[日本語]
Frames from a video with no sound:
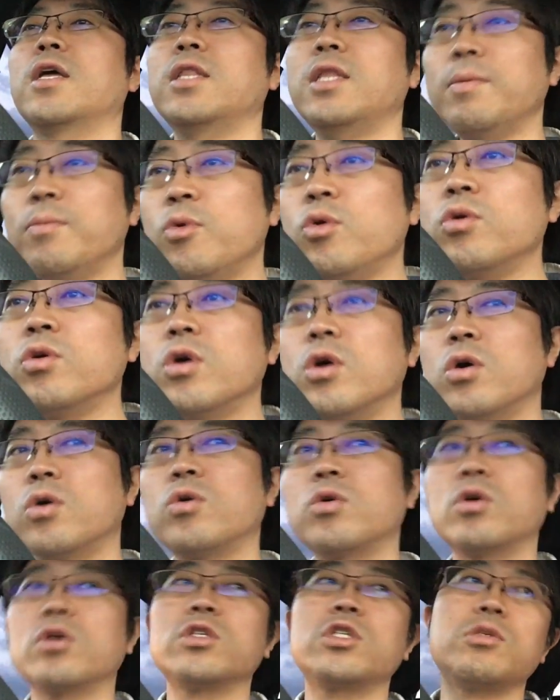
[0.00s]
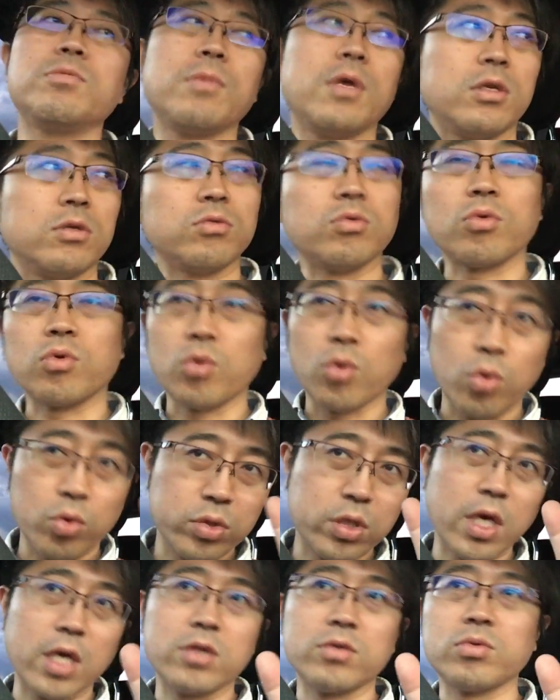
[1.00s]
でも締めるところ
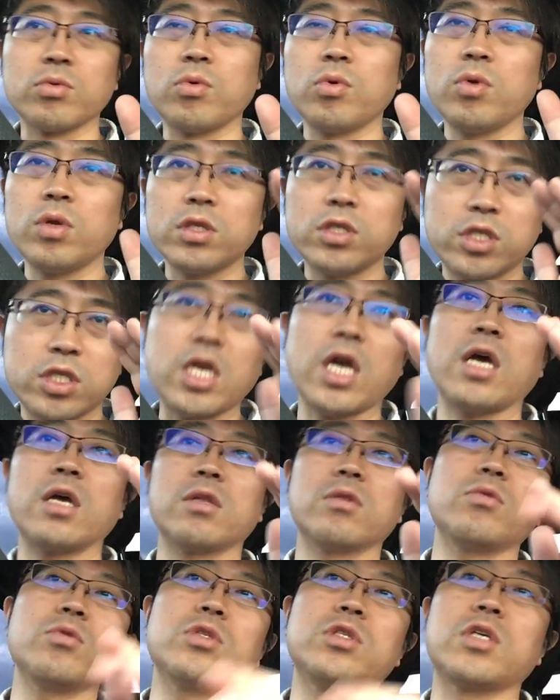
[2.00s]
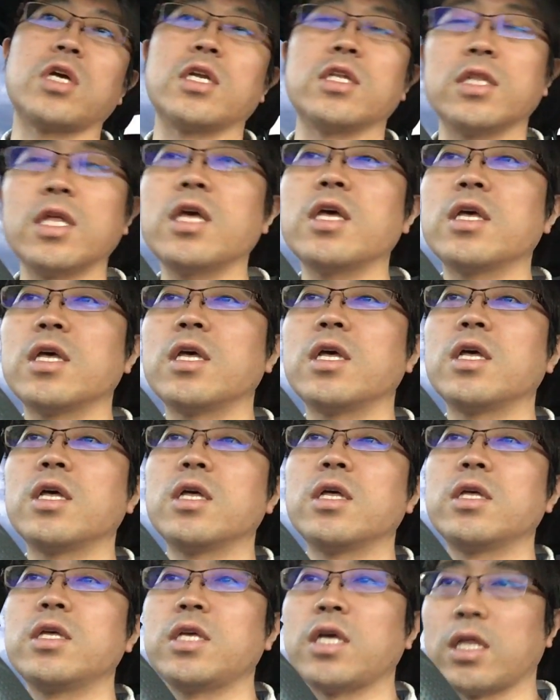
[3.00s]
抑えるところをちゃんとしっかりね
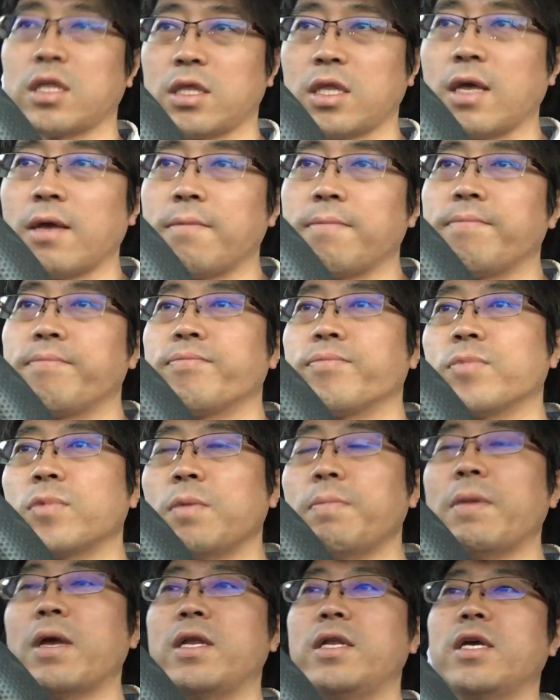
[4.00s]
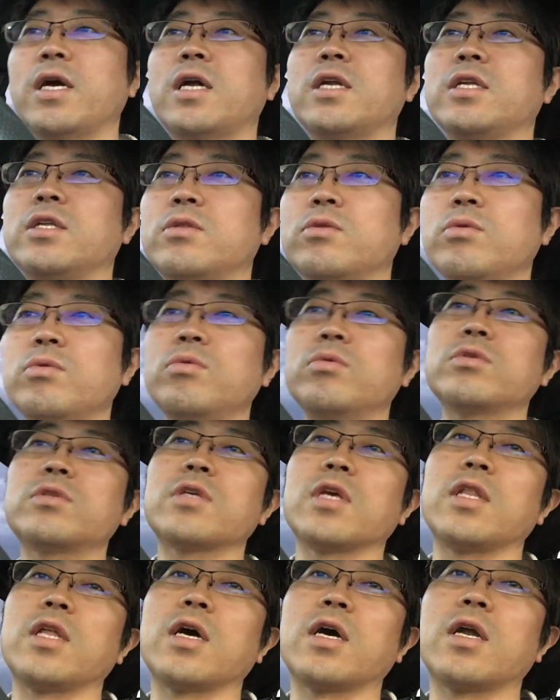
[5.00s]
やって、メリハリというのをつ
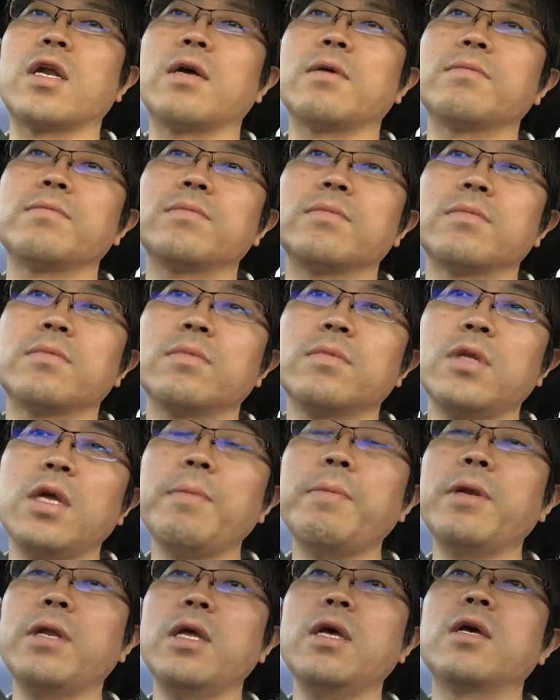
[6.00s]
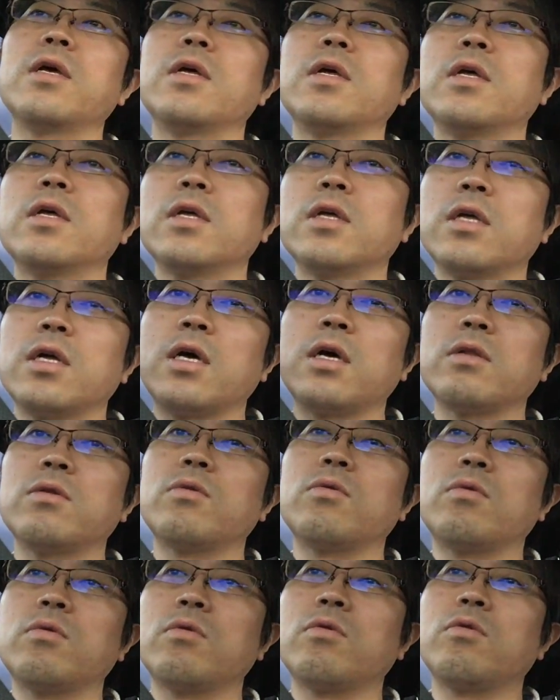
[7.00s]
けながらやっぱりねあ
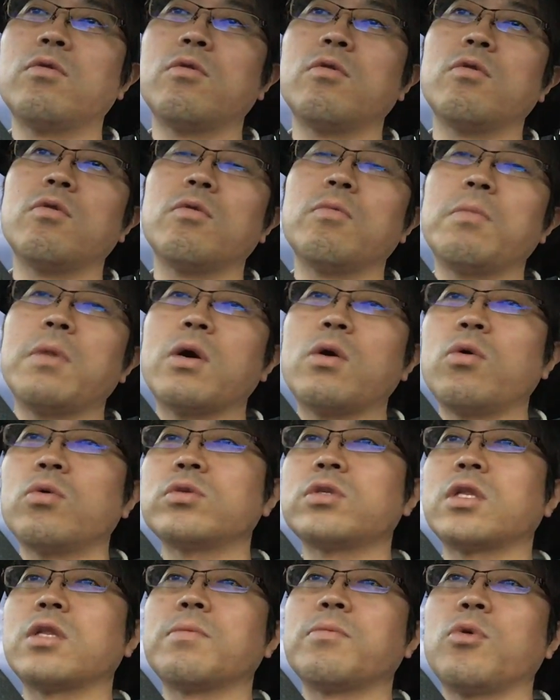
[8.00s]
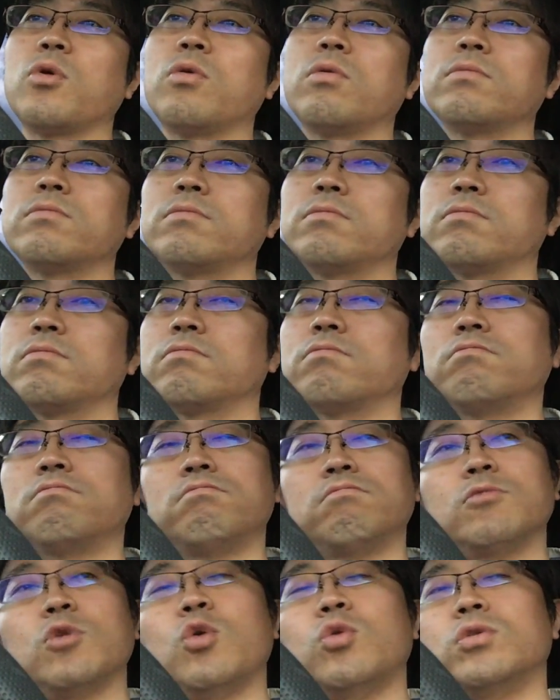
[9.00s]
のー、まあ講座でも、う
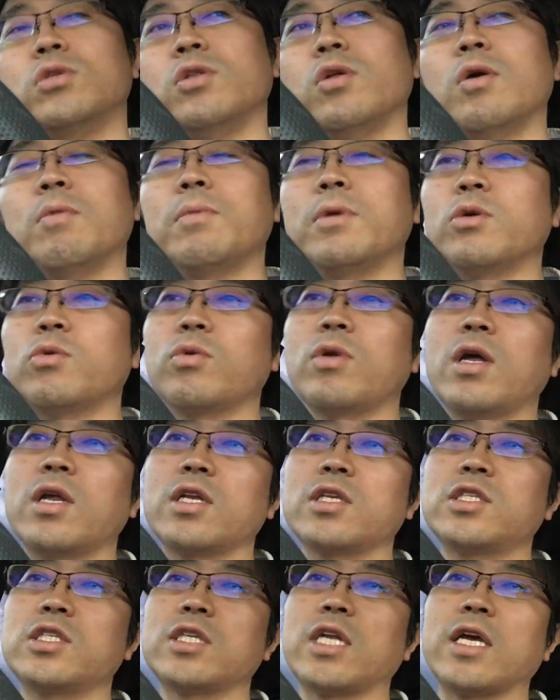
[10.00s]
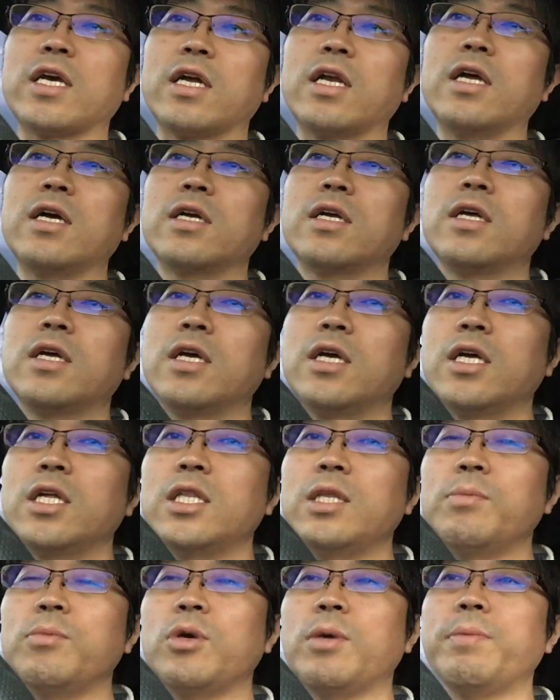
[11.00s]
ん、講座ではあんまりこの話しないから、
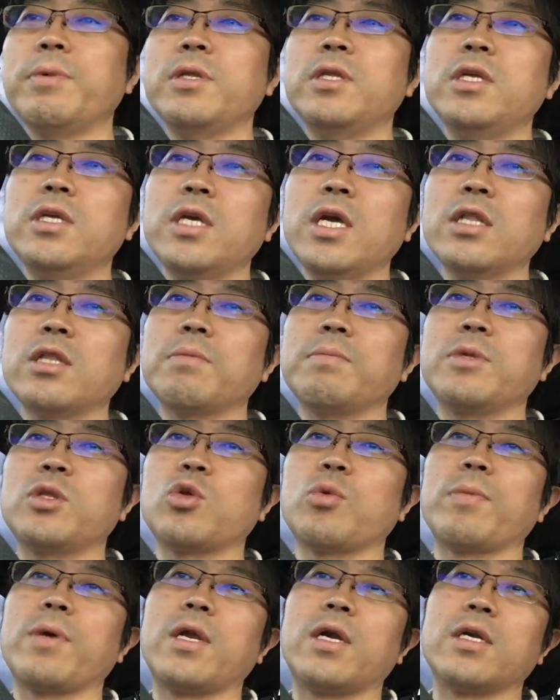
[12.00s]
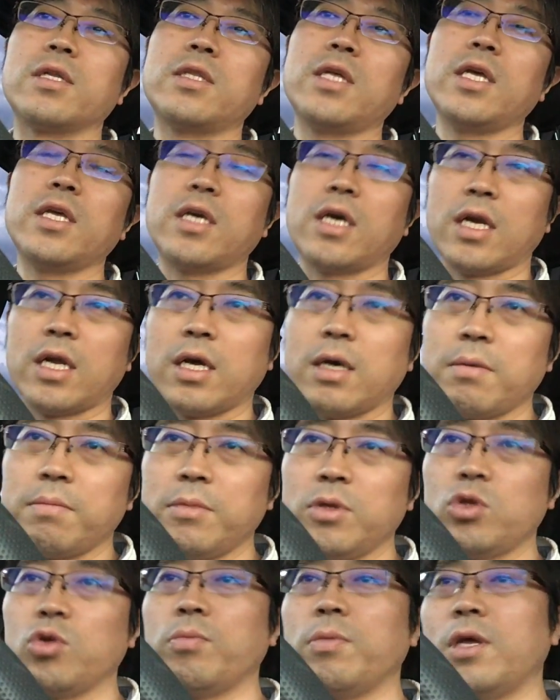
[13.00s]
でもやっぱり人間って認められたいから、
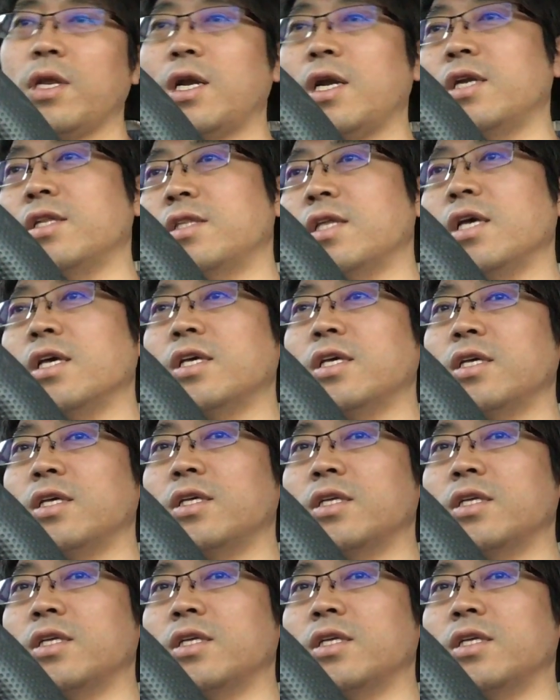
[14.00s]
認められたい